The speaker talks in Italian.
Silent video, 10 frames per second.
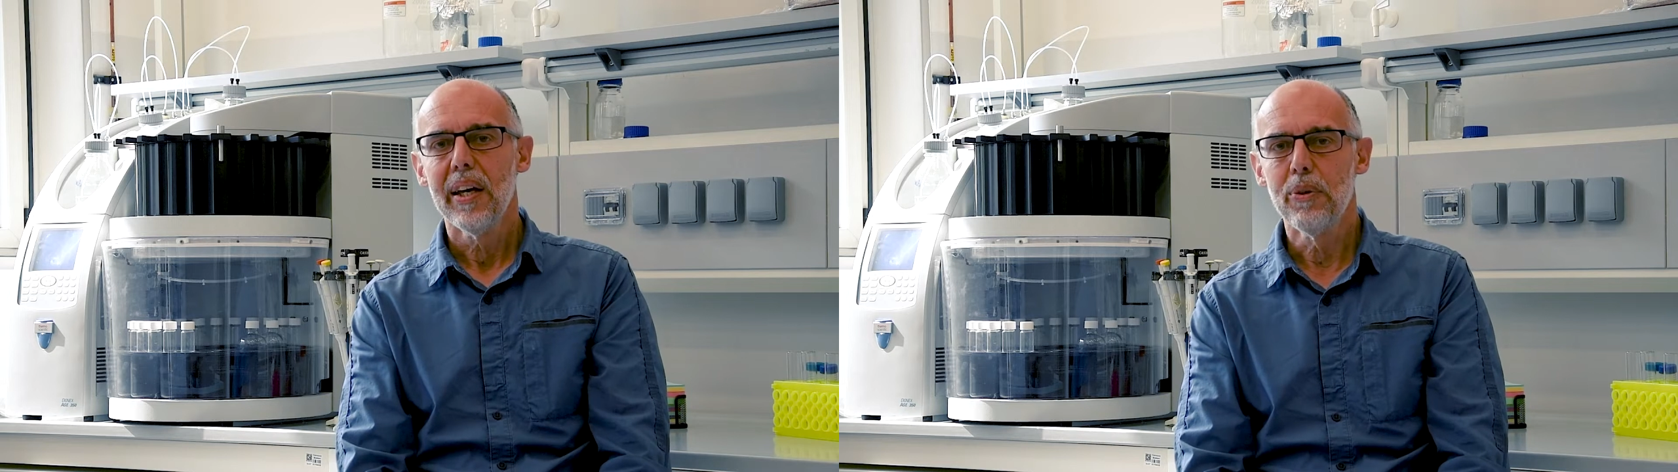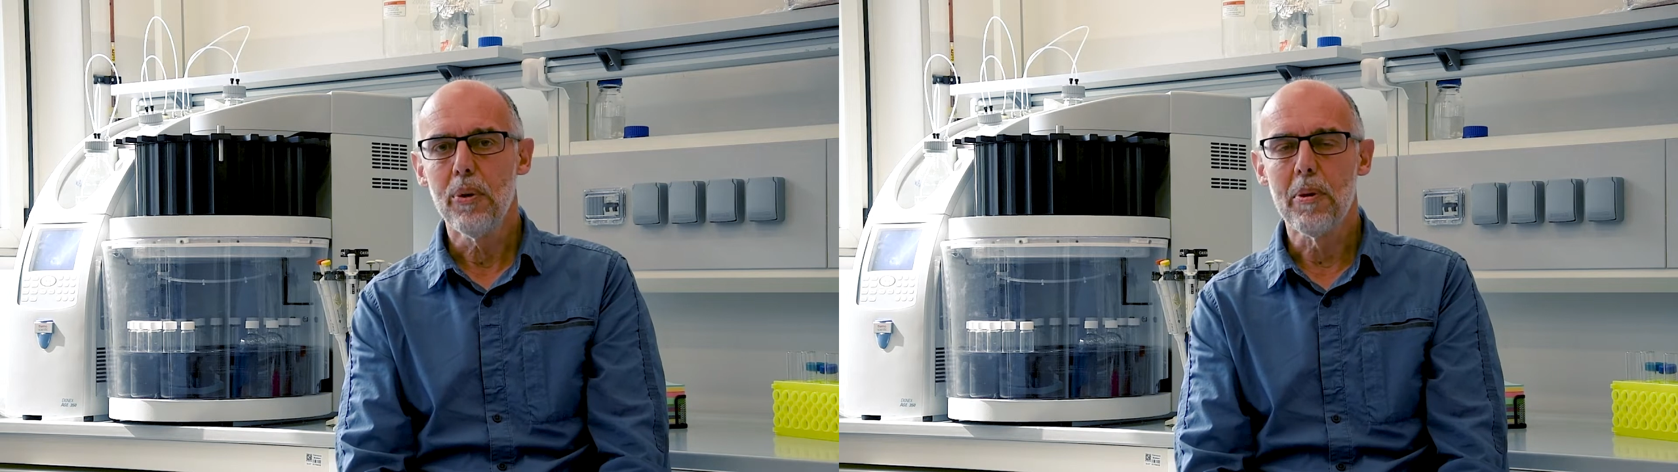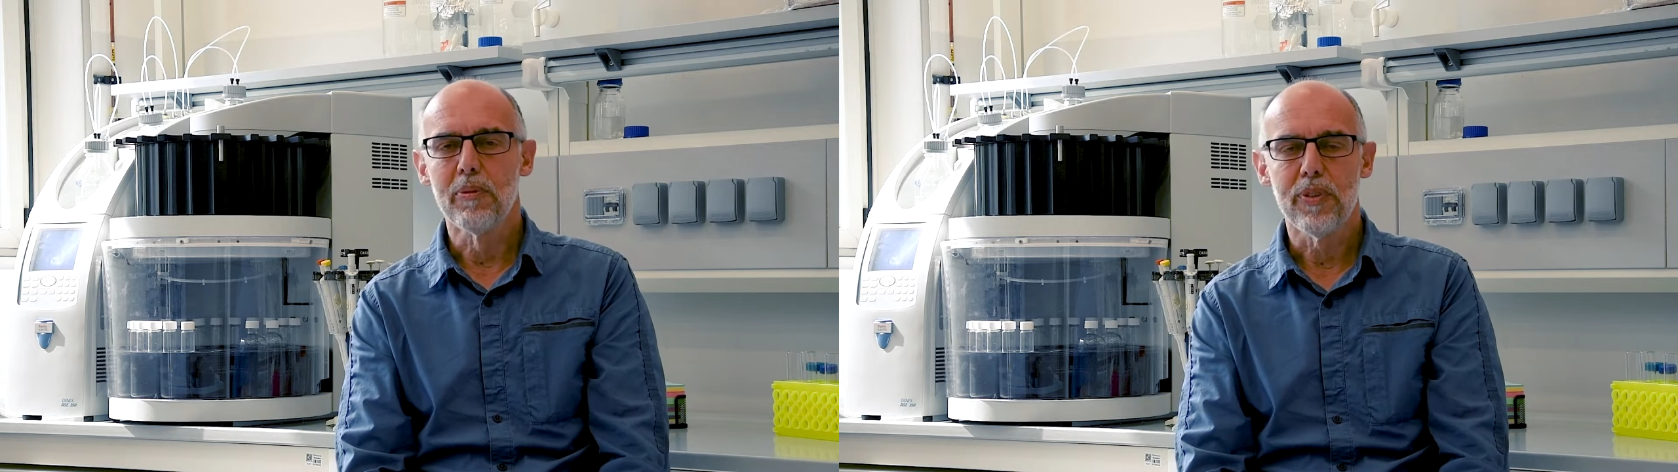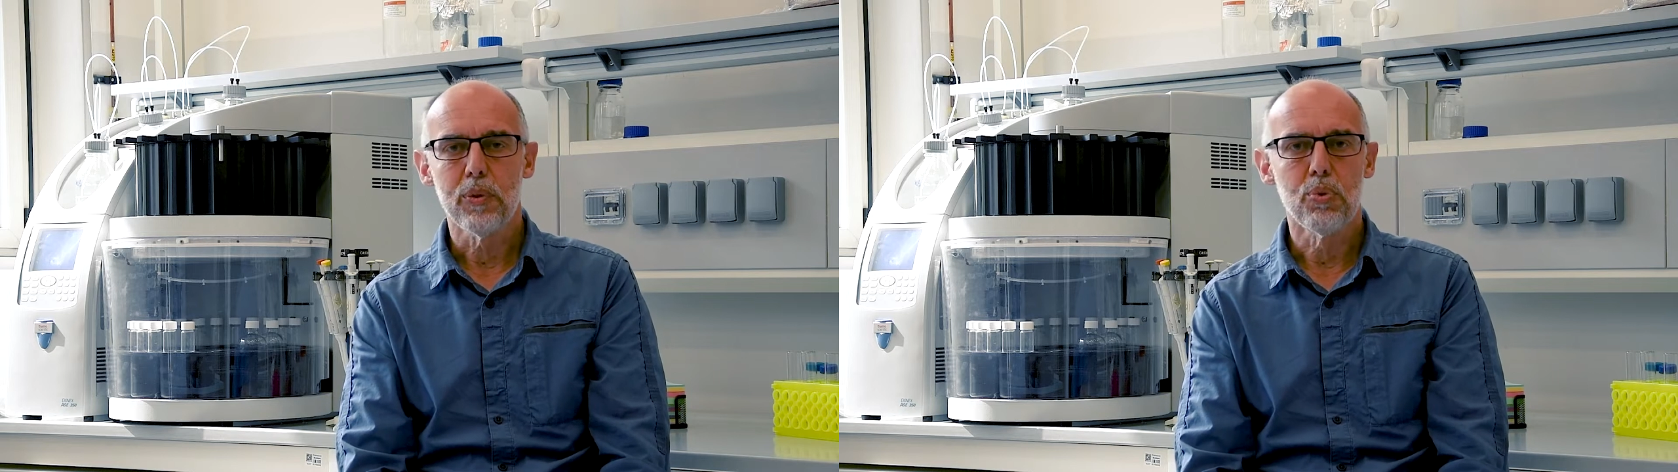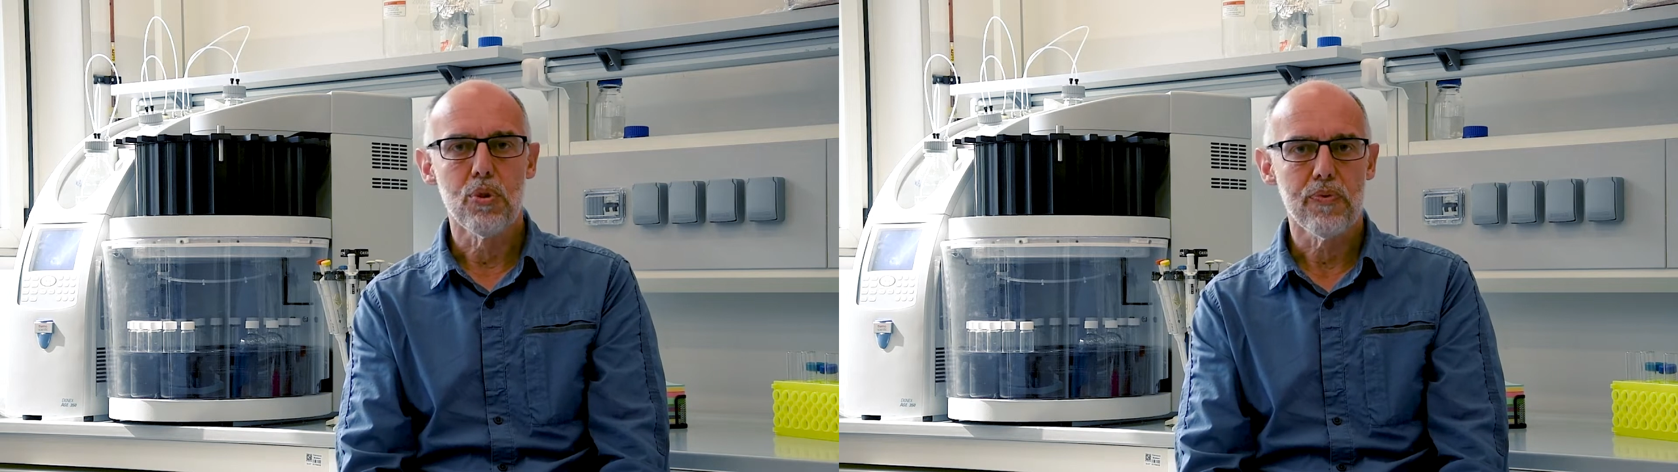e noi abbiamo
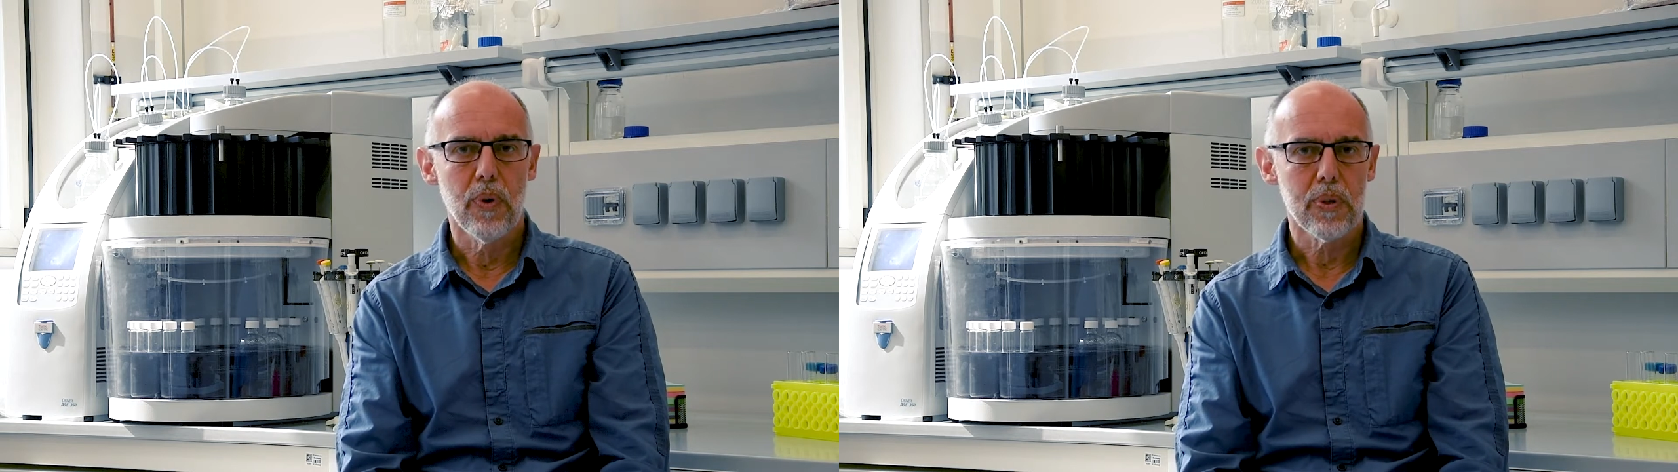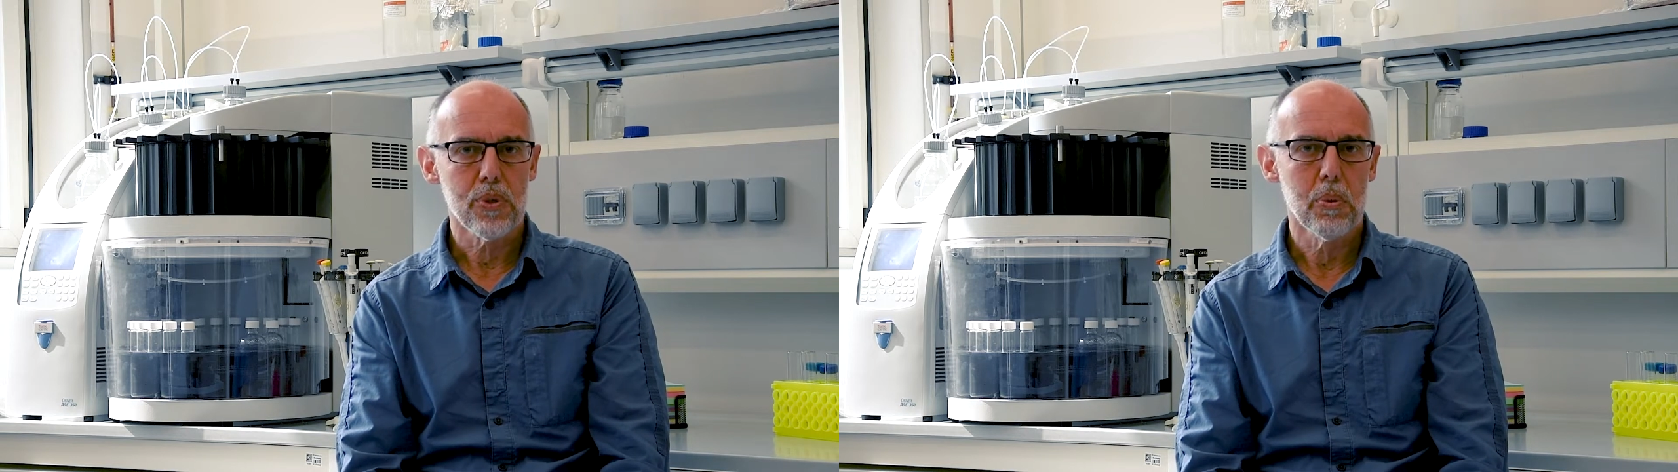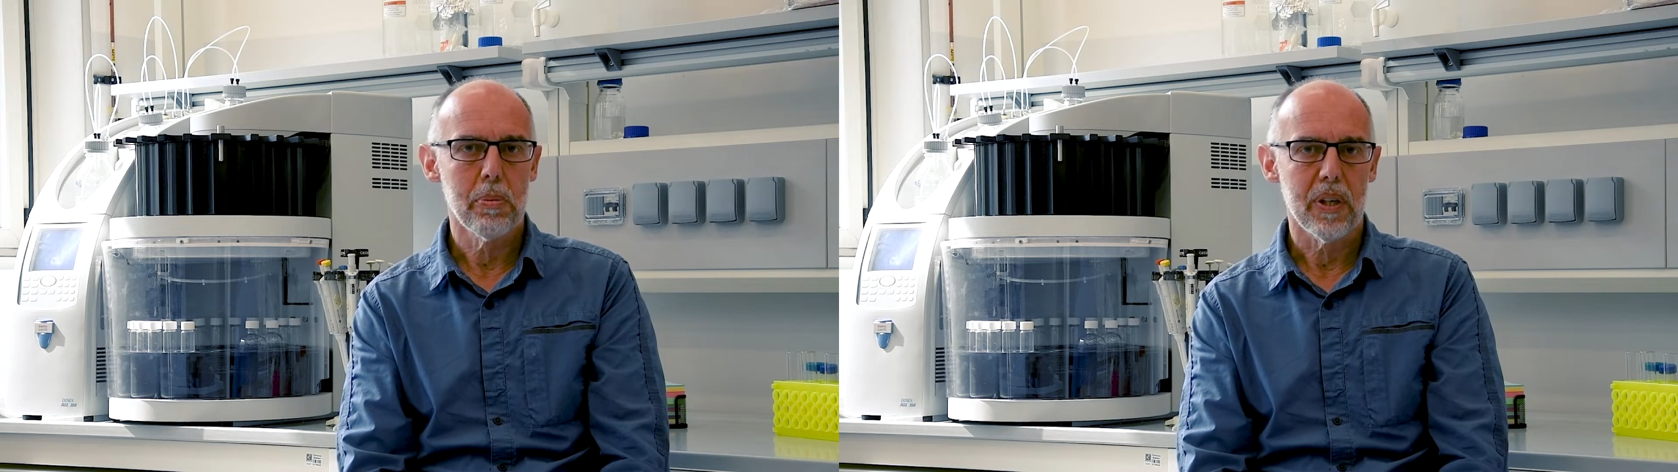fatto uno sforzo